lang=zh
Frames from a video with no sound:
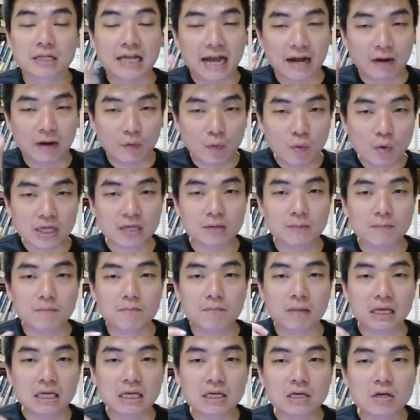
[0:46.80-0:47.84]
两位
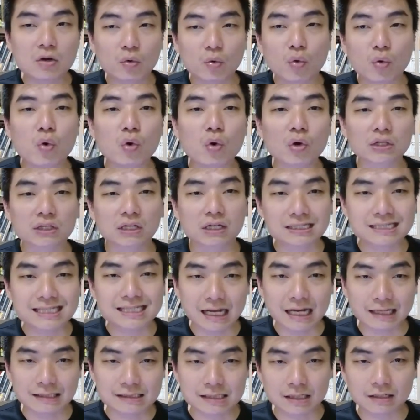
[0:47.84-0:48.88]
没有获得
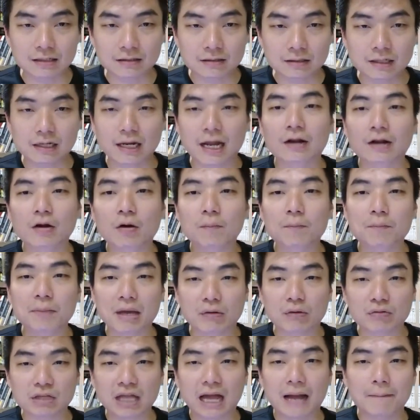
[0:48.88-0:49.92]
上阵，然后
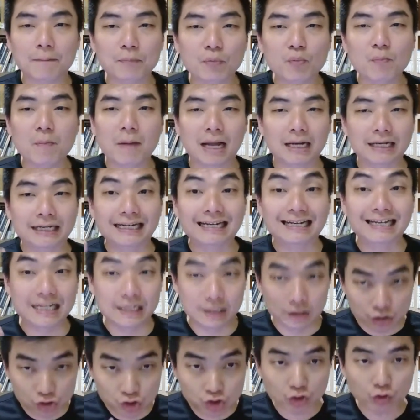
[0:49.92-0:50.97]
表达不满的
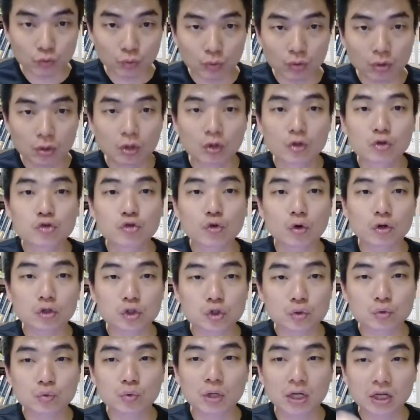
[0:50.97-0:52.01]
领袖，做
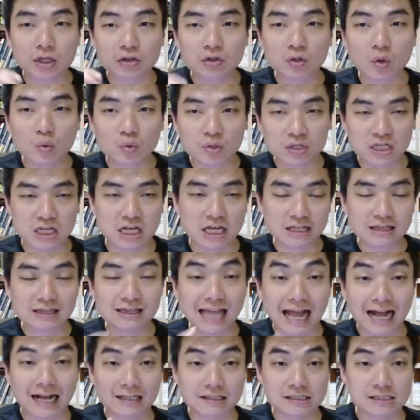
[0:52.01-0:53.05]
出了冻结
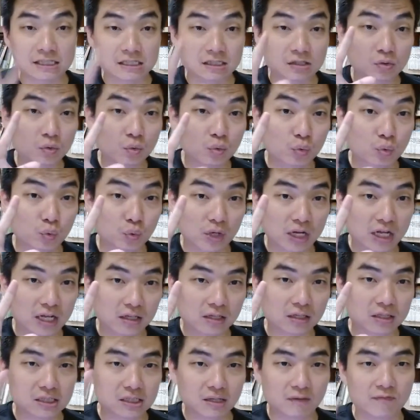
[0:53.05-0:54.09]
党籍五
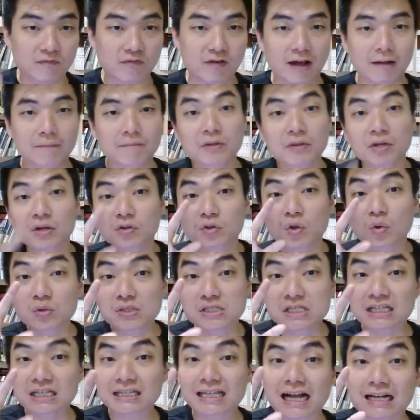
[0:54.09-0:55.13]
年的惩罚。
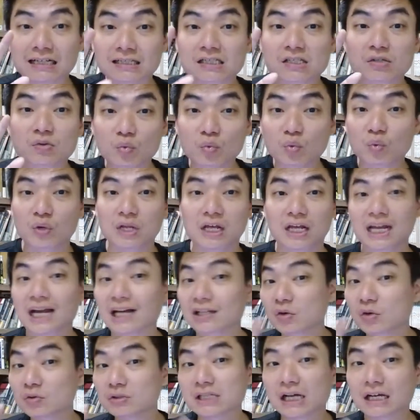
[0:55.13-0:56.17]
冻结党籍五年
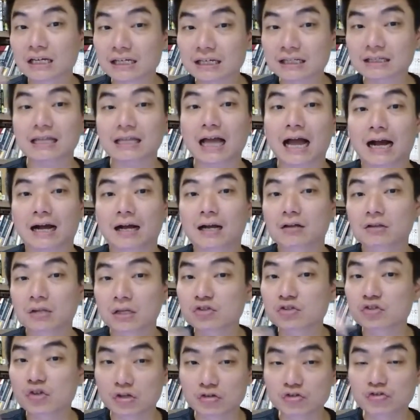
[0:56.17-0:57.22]
呢？通常一个党
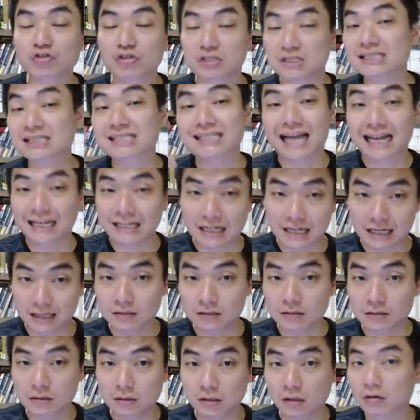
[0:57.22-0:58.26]
的选举是三
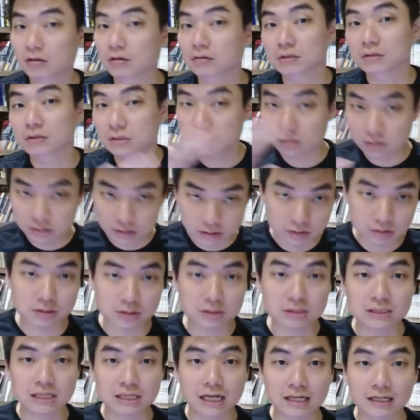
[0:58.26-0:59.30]
年哦，
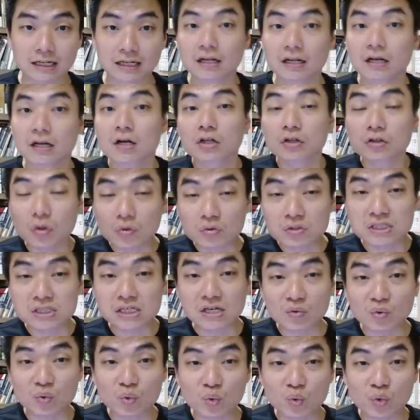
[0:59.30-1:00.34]
是三年。冻
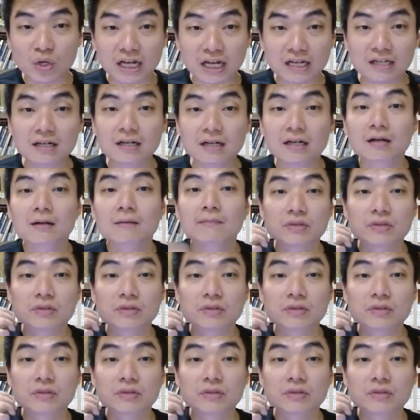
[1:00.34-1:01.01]
结五年，